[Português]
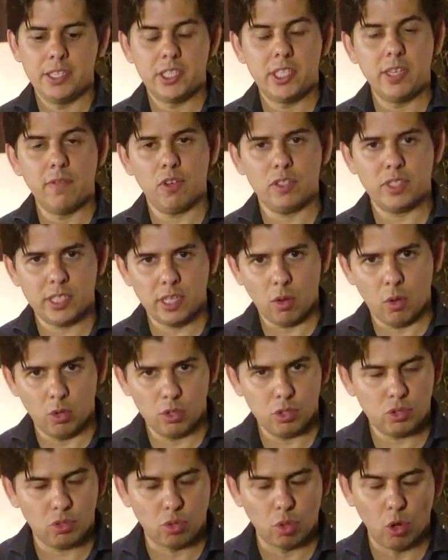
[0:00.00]
E se
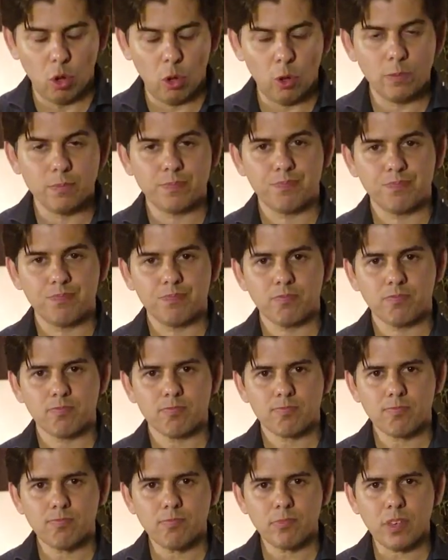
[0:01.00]
você gostou,
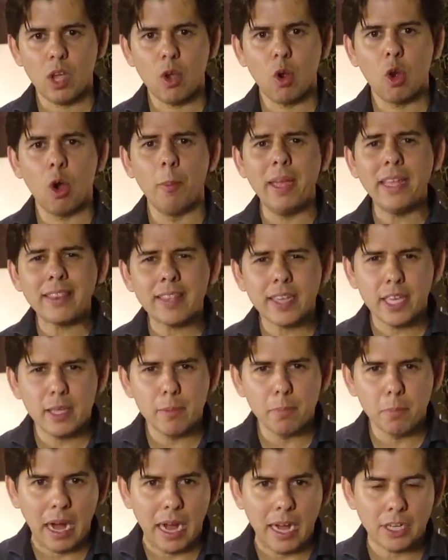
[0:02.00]

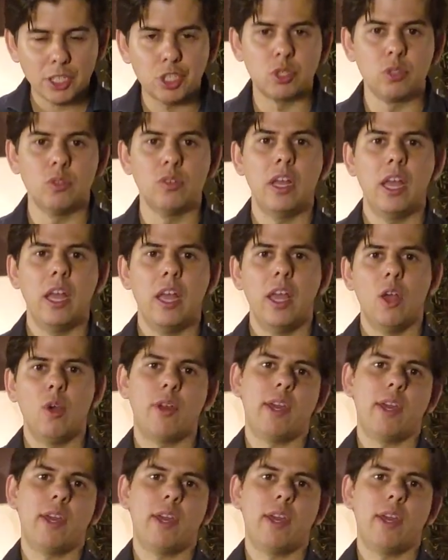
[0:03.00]
comenta aqui embaixo.